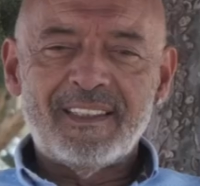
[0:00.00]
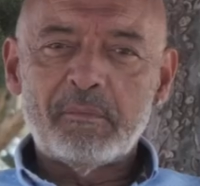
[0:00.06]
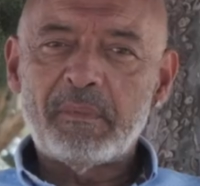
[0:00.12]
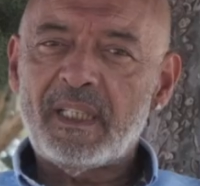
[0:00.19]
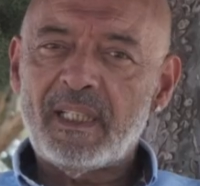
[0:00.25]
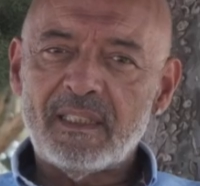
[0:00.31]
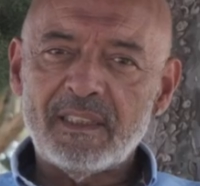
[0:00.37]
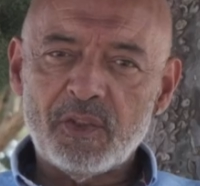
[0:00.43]

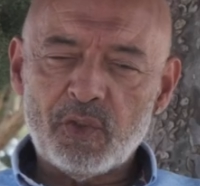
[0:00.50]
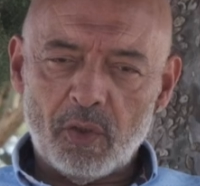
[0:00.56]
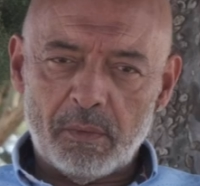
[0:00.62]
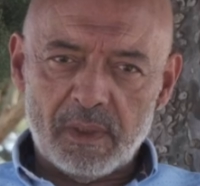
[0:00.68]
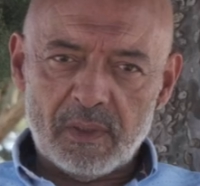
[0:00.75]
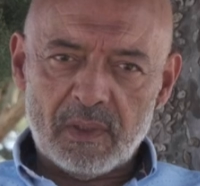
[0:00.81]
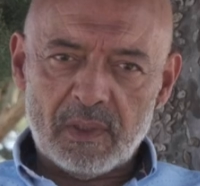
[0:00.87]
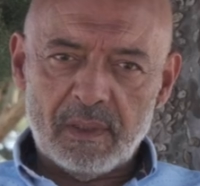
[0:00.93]
Ben Erdin
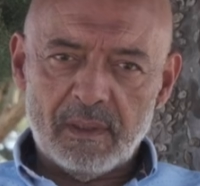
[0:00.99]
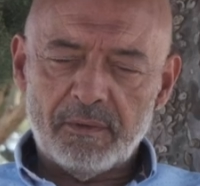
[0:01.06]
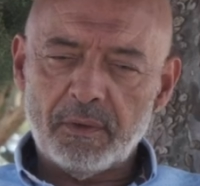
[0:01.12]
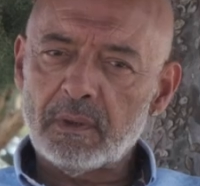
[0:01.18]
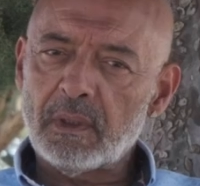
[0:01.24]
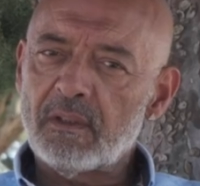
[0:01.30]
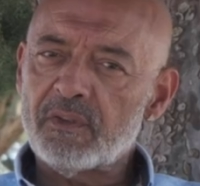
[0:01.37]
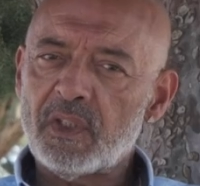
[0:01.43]
Çamaç.
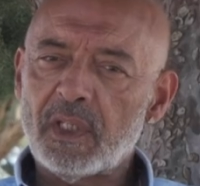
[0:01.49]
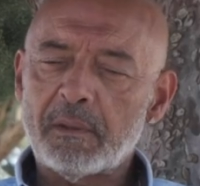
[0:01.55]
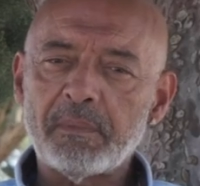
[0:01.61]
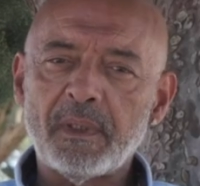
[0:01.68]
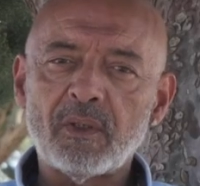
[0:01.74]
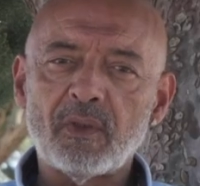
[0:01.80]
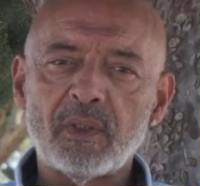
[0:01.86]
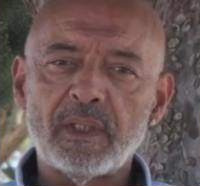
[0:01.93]
Fotoğraf
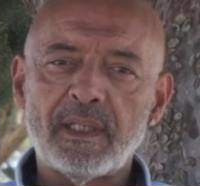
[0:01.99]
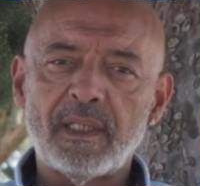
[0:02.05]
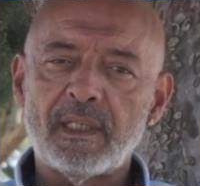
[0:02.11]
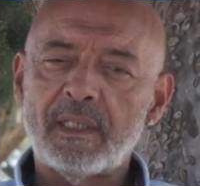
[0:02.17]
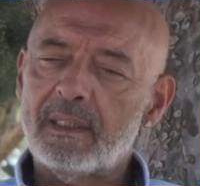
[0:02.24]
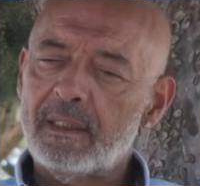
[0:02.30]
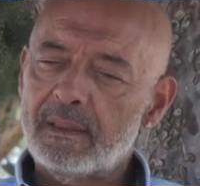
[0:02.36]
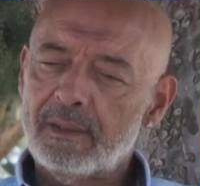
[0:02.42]
çekmek
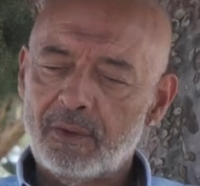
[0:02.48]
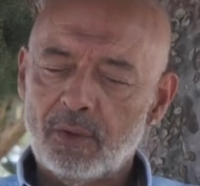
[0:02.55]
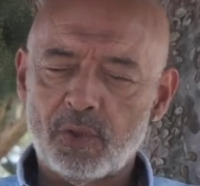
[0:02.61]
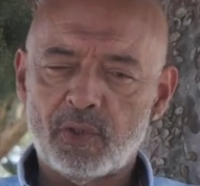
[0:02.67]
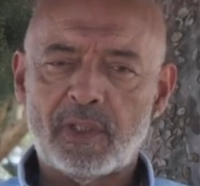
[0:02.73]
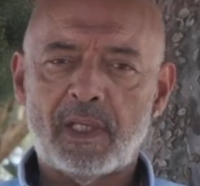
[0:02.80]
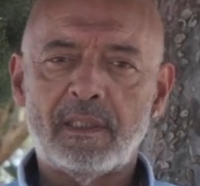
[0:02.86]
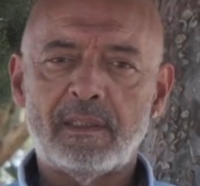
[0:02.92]
kolaya
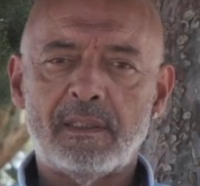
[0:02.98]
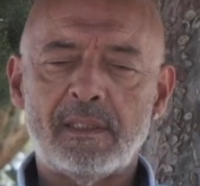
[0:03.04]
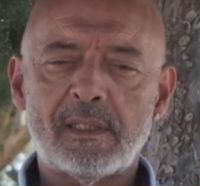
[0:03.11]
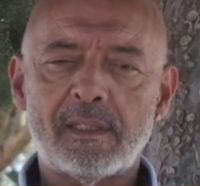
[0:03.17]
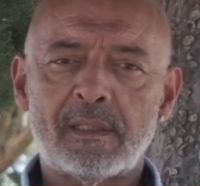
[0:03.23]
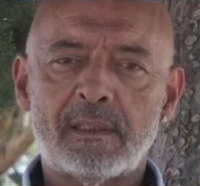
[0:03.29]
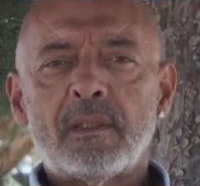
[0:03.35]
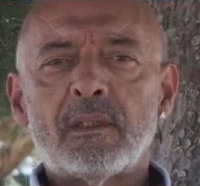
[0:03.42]
hoş
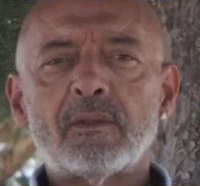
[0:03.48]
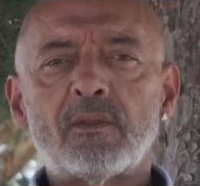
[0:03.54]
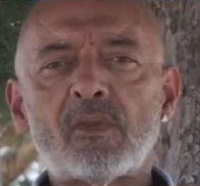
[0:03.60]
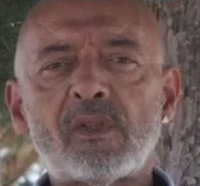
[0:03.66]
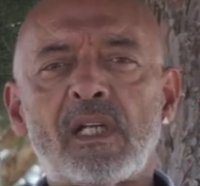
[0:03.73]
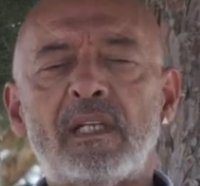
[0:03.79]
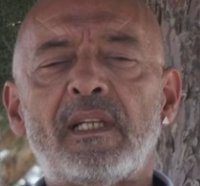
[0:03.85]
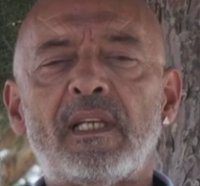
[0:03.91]
geldiniz.
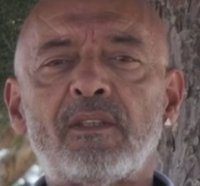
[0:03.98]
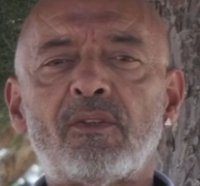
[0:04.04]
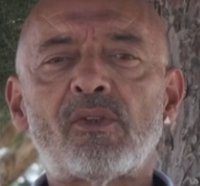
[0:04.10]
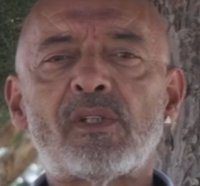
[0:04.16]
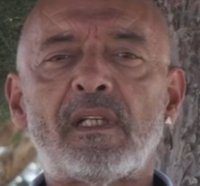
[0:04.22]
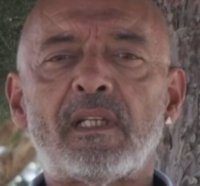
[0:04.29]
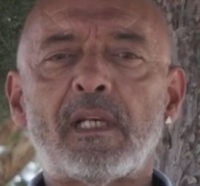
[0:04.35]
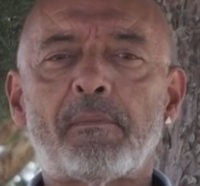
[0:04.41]
Güzeller
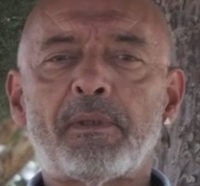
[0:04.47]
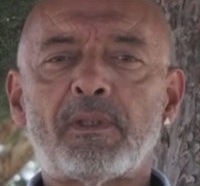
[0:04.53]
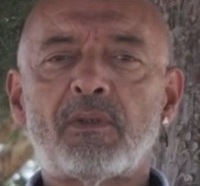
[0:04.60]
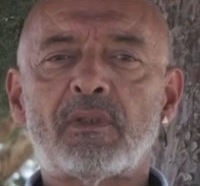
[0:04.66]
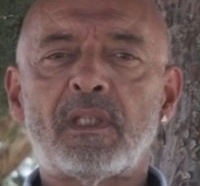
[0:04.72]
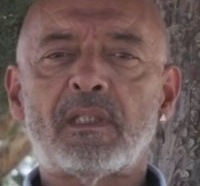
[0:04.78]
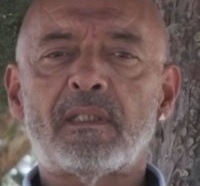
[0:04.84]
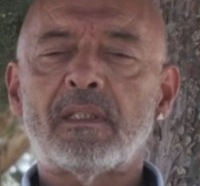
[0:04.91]
güzeli
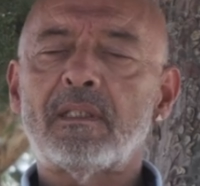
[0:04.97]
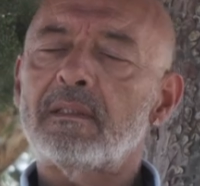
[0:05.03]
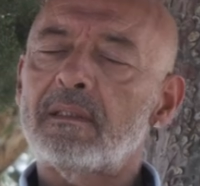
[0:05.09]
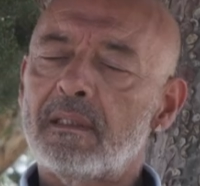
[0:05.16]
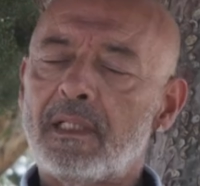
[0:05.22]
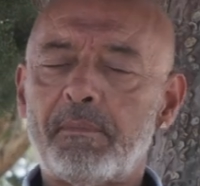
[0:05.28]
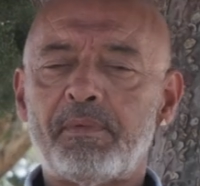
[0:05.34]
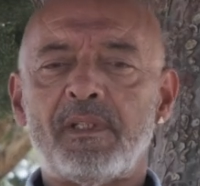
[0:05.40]
Kapadokya'dan
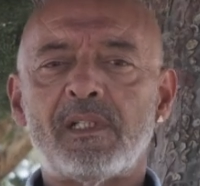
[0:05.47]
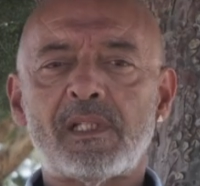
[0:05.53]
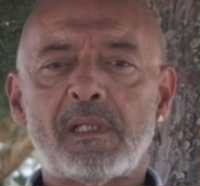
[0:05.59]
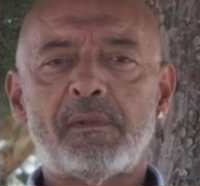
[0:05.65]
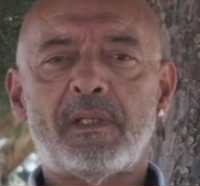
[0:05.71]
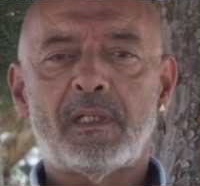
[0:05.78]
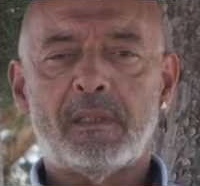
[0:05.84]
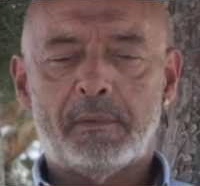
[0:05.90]
hepinize
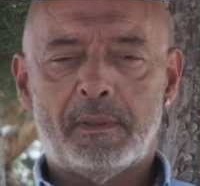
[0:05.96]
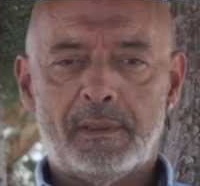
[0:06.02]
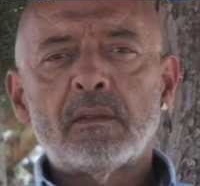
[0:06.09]
merhaba.